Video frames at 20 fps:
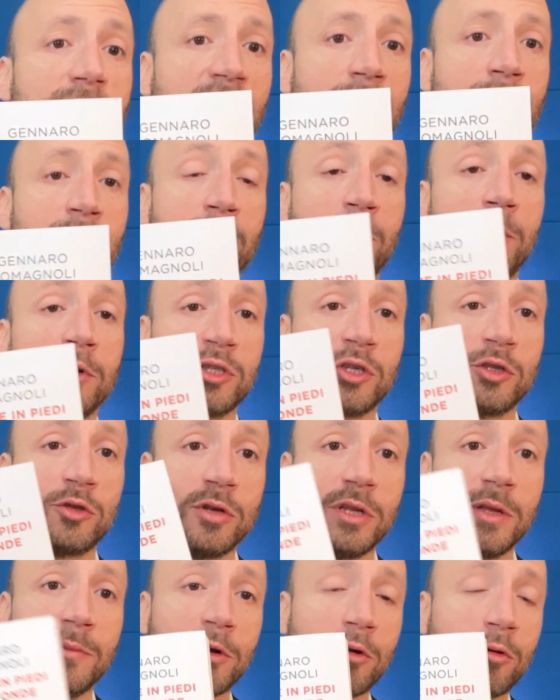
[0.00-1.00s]
a proposito,
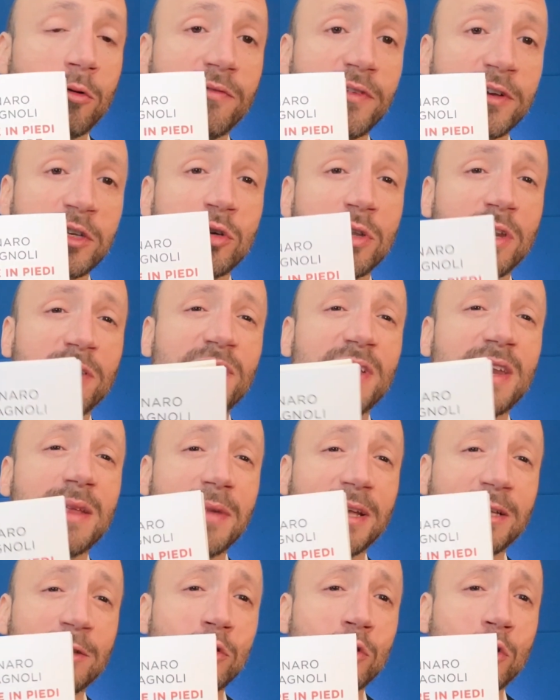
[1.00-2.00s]
il libro a cui faccio
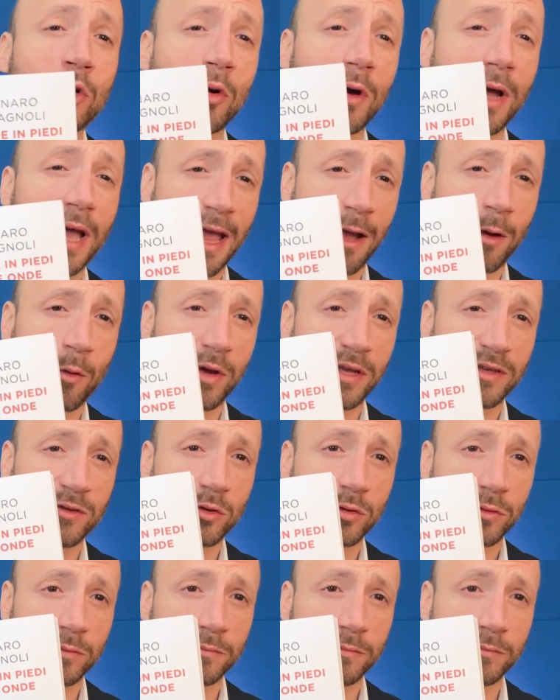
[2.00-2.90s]
riferimento è questo.